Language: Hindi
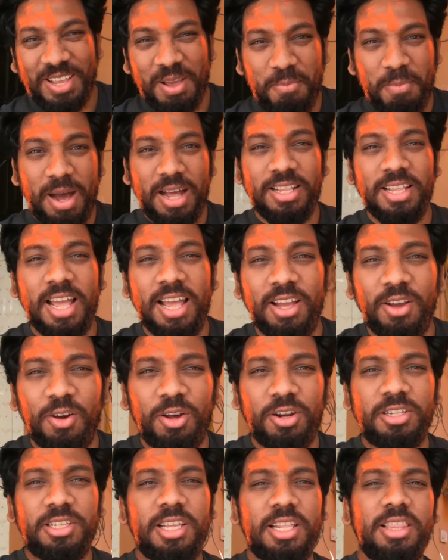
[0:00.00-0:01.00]
उसके बाद जाएंगे
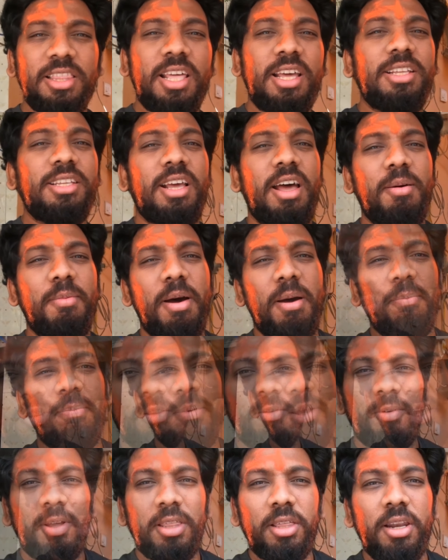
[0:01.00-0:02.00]
और सिंधे साहब आप
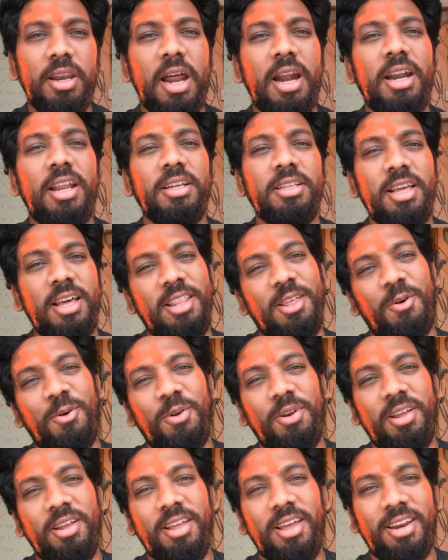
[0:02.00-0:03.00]
वैसे नाटक ज़्यादा
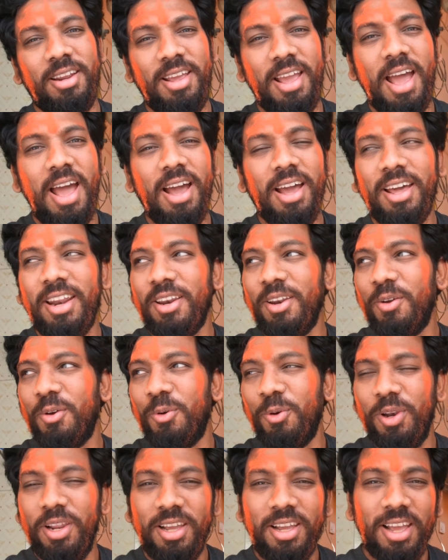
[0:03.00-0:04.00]
हो रहे हैं यार क्या कर रहे
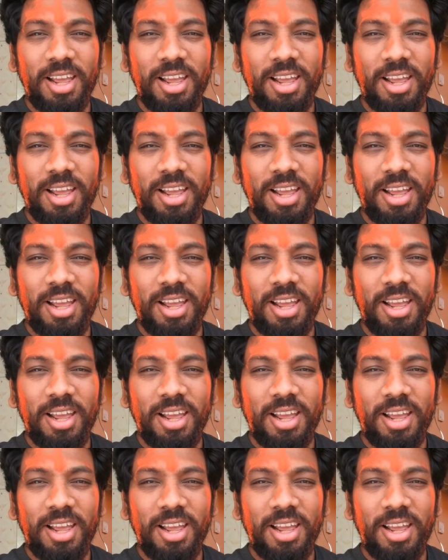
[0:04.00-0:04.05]
हो होली